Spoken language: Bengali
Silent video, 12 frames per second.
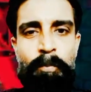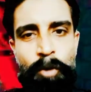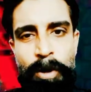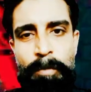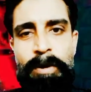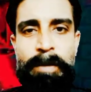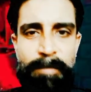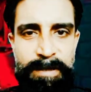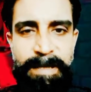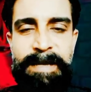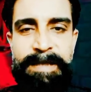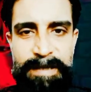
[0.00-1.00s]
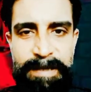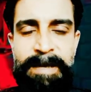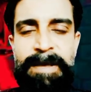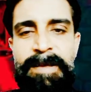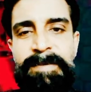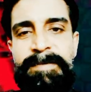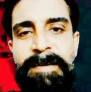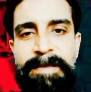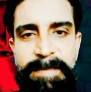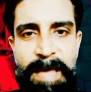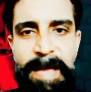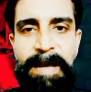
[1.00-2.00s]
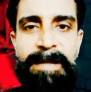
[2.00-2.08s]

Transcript: বরাবর আমরা দেখেছি সেই জায়গা